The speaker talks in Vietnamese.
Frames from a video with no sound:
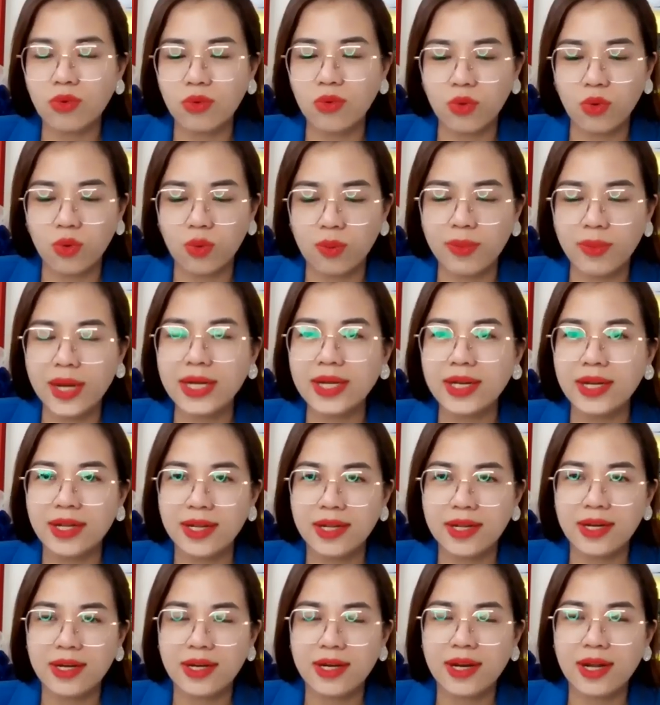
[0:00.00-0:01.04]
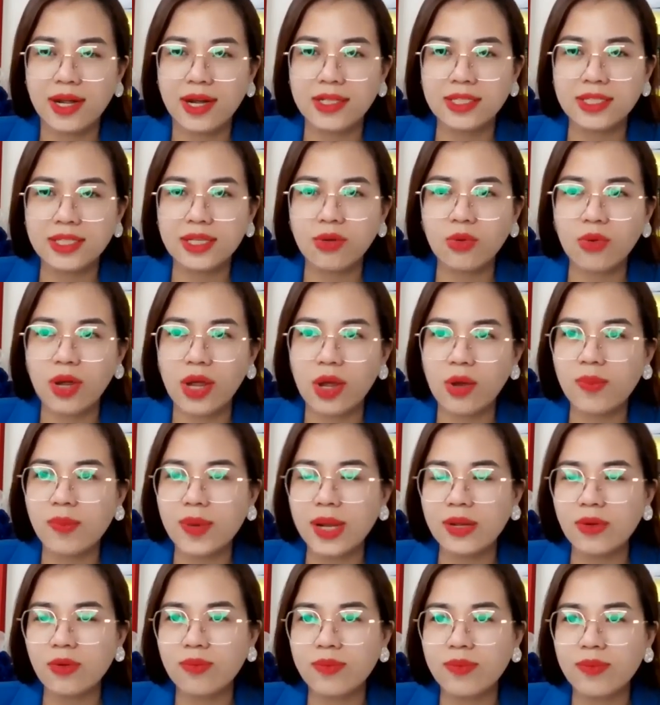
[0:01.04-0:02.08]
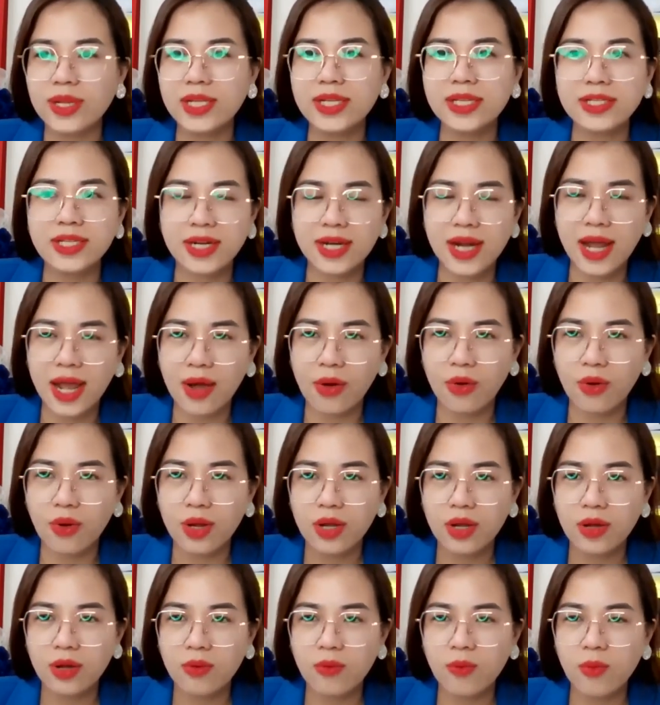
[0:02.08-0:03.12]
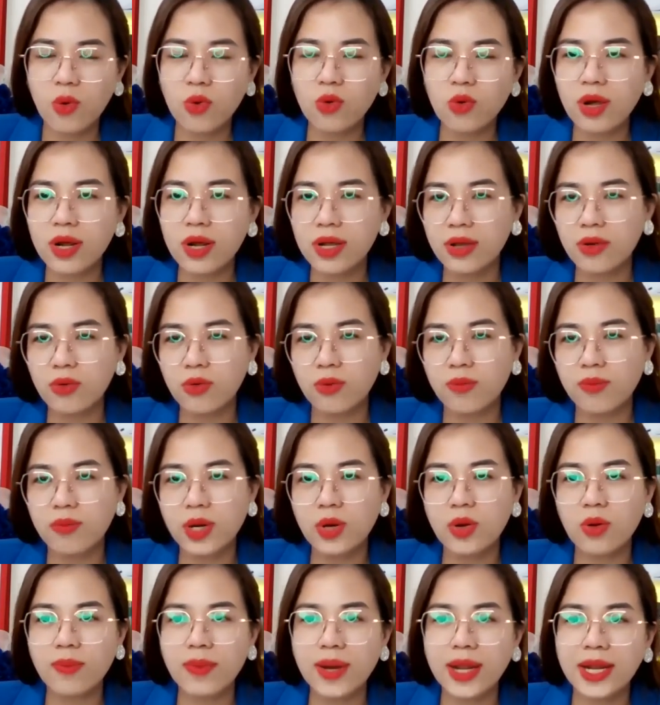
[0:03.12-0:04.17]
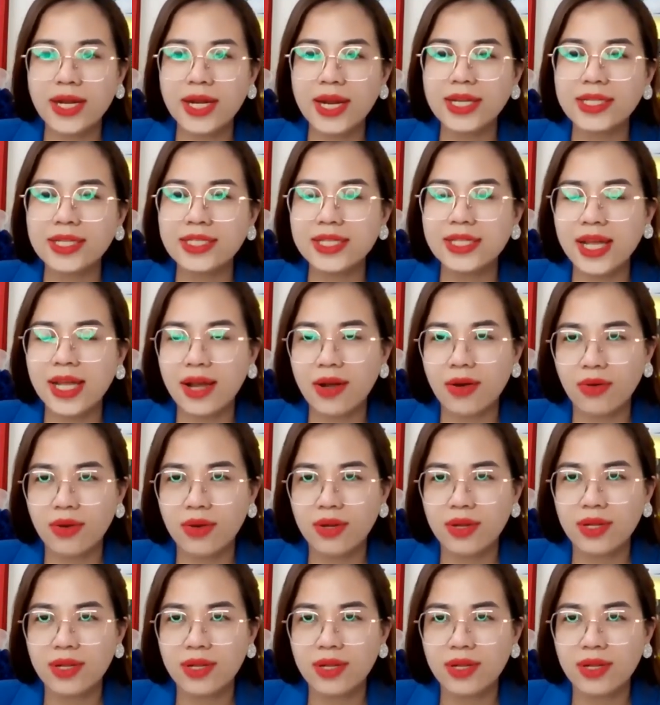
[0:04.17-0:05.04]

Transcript: của của mình đó sức khỏe hôm nay của mình như thế nào mối quan hệ của mình hôm nay ra sao